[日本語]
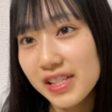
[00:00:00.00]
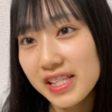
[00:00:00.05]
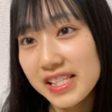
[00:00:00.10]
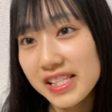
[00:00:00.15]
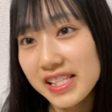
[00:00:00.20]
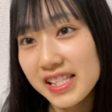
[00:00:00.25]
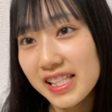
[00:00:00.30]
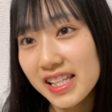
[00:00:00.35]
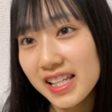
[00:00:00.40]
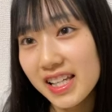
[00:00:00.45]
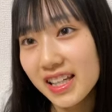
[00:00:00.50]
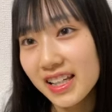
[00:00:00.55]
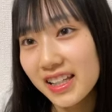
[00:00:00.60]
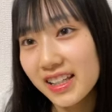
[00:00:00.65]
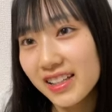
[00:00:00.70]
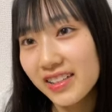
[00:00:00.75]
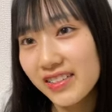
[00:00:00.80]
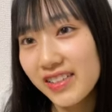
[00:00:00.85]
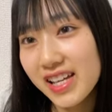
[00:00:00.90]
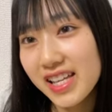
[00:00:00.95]
嬉しい
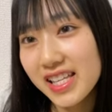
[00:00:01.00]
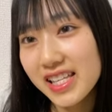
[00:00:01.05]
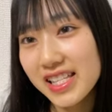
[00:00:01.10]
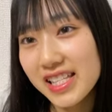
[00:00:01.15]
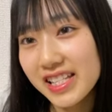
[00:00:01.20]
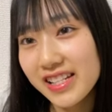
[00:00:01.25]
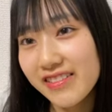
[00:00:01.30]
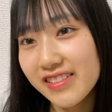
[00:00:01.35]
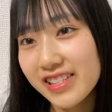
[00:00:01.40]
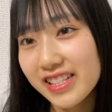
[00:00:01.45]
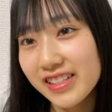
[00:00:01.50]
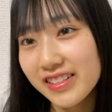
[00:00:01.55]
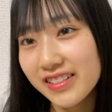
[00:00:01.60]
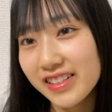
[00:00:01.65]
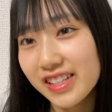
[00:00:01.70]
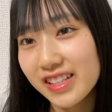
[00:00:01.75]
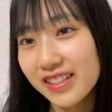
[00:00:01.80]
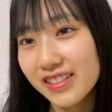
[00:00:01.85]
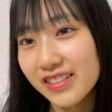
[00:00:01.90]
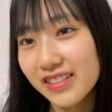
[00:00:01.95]
毎日れミちゃん
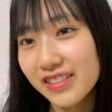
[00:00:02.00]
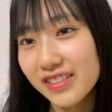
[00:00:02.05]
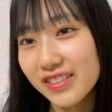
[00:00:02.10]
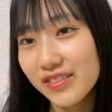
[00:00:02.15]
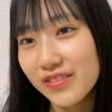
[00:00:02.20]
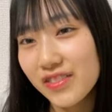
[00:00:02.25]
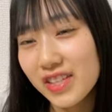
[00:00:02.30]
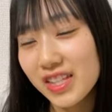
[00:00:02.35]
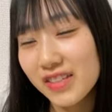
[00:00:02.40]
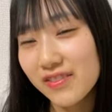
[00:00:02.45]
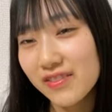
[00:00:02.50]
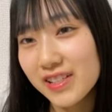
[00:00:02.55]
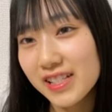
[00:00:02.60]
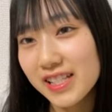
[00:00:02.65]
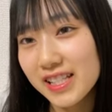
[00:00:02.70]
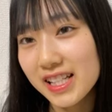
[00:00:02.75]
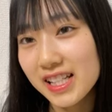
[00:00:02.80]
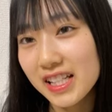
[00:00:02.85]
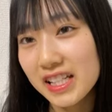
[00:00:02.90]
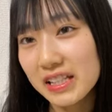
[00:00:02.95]
の TikTok 見て
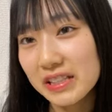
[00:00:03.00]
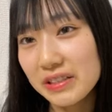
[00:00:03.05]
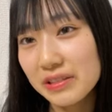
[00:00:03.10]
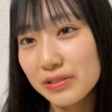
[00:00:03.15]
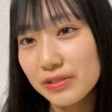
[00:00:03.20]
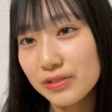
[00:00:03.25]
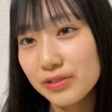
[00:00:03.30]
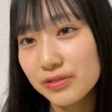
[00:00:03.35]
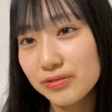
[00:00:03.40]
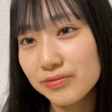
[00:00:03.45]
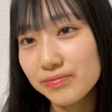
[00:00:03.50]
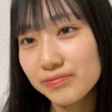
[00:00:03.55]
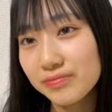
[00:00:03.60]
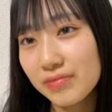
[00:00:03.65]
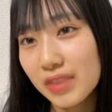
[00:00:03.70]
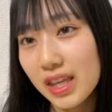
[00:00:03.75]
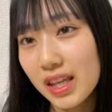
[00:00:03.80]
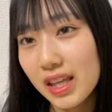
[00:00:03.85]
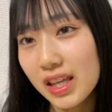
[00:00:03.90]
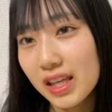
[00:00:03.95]
ますありがとう
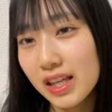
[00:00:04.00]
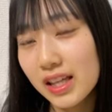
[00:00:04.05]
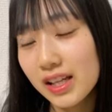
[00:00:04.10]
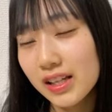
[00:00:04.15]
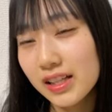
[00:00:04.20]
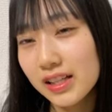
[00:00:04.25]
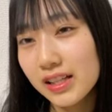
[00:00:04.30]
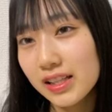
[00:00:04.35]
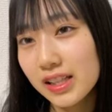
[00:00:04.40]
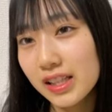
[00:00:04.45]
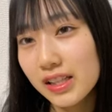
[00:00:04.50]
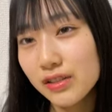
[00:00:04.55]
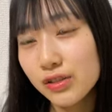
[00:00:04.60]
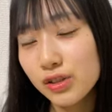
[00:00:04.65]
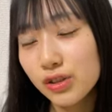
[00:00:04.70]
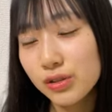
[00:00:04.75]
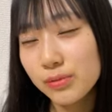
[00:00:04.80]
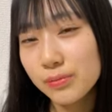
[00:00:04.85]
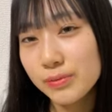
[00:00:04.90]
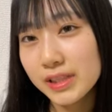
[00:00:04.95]

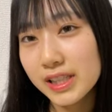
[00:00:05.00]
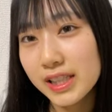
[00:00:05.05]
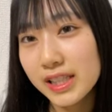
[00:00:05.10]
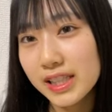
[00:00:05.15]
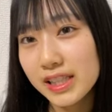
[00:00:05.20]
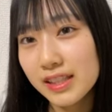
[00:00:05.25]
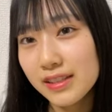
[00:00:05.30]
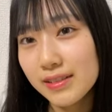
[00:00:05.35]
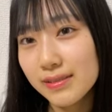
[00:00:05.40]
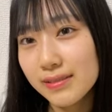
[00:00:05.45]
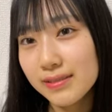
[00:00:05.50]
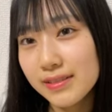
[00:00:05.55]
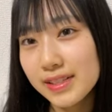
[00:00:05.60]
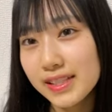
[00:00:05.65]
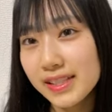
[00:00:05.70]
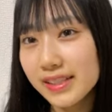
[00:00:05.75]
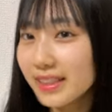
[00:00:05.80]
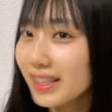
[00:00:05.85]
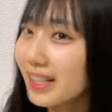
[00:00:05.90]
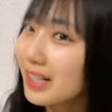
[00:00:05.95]
TikTok も最近投
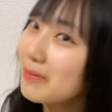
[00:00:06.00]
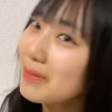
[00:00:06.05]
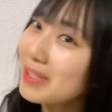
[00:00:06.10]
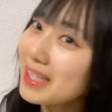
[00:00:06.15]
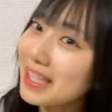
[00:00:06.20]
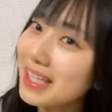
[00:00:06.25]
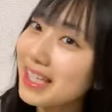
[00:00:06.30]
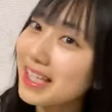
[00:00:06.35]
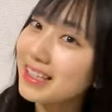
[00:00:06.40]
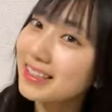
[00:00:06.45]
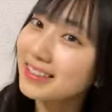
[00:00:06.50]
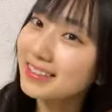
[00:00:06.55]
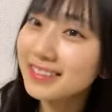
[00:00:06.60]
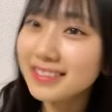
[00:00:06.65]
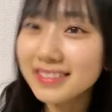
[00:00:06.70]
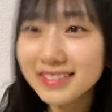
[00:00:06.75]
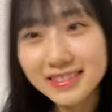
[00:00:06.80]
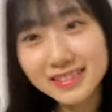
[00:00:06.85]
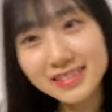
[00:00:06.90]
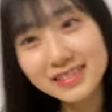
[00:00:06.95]
稿してるから見てね
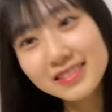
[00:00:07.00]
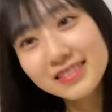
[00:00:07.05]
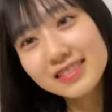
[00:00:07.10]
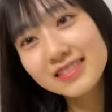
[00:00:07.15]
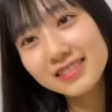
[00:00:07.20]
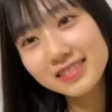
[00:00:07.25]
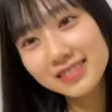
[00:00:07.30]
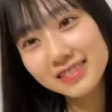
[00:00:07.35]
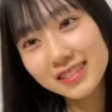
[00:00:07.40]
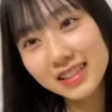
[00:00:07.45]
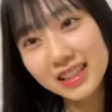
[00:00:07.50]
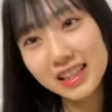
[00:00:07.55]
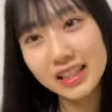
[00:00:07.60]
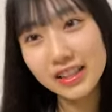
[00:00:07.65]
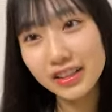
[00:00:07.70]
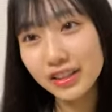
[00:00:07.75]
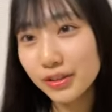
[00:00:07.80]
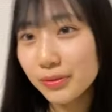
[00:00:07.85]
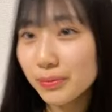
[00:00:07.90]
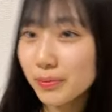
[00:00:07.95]

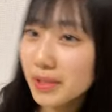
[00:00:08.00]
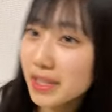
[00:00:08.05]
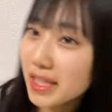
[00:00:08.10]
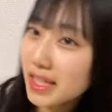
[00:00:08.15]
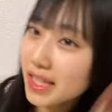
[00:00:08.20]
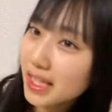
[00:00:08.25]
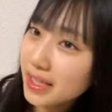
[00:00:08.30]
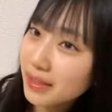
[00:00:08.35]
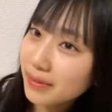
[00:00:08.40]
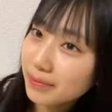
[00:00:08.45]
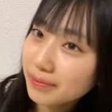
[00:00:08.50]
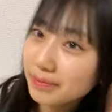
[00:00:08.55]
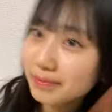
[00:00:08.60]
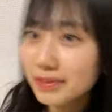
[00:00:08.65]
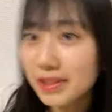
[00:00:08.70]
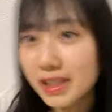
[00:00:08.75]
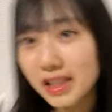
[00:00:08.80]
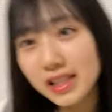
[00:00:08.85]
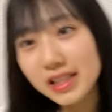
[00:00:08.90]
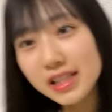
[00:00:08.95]
昨日のも見てね
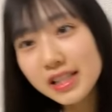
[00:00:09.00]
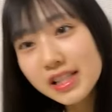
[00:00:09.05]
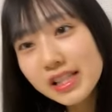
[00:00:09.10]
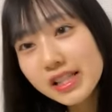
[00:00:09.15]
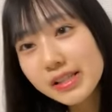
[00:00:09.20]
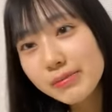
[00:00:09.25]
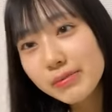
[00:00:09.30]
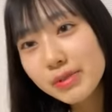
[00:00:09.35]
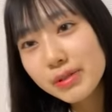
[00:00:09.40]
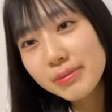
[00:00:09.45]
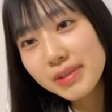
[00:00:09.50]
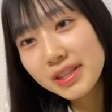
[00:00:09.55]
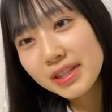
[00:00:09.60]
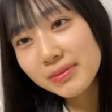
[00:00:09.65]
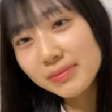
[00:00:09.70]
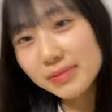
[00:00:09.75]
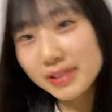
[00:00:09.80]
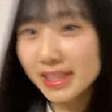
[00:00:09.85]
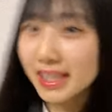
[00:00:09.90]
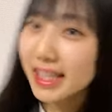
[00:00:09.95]
その
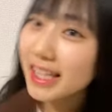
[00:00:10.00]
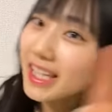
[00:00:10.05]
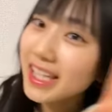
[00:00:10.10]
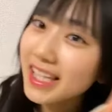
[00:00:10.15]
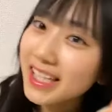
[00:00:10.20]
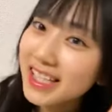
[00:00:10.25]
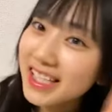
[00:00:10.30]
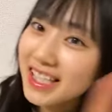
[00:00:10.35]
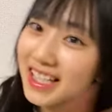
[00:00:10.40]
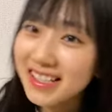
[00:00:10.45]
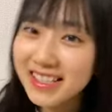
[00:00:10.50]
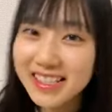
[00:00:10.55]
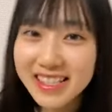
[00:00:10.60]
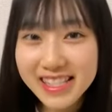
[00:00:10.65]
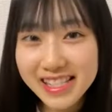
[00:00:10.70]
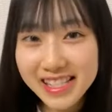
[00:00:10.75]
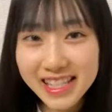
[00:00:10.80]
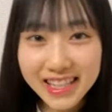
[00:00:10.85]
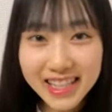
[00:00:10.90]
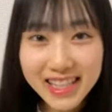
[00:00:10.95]
イベントも来てね4
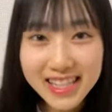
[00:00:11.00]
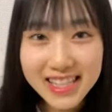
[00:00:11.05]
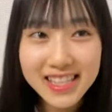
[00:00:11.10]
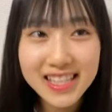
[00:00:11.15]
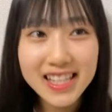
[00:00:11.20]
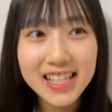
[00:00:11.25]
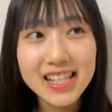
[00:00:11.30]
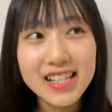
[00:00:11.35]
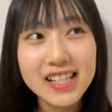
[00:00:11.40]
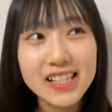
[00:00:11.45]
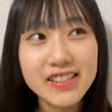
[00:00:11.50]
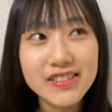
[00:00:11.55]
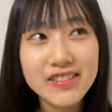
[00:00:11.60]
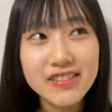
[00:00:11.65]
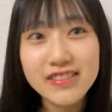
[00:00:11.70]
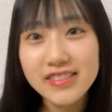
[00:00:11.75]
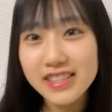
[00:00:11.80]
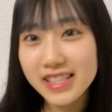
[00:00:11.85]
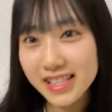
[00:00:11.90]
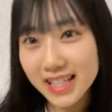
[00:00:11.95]
月5日です
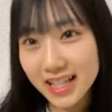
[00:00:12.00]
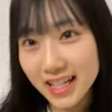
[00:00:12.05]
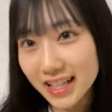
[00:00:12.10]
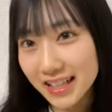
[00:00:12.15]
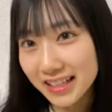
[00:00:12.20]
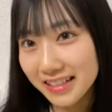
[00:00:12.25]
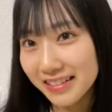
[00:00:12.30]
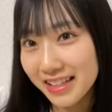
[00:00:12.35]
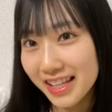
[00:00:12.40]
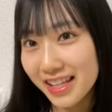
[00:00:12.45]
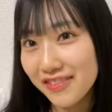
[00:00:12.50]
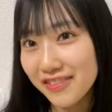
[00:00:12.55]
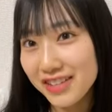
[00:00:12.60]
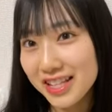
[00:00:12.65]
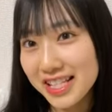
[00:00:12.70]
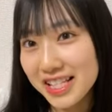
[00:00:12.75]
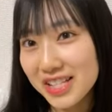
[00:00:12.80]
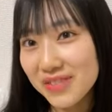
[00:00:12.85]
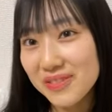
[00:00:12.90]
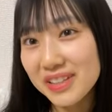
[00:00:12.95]
19時からなので
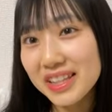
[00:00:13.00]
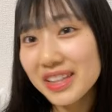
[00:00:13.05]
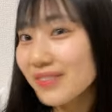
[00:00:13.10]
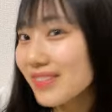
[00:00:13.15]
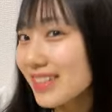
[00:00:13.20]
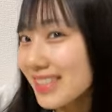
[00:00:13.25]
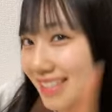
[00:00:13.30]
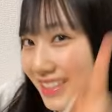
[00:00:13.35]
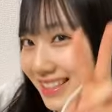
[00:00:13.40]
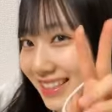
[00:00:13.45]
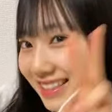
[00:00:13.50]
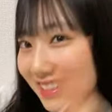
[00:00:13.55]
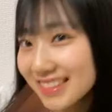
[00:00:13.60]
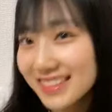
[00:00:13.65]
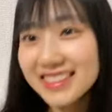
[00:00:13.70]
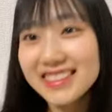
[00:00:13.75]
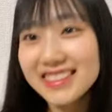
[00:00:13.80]
皆さん待ってます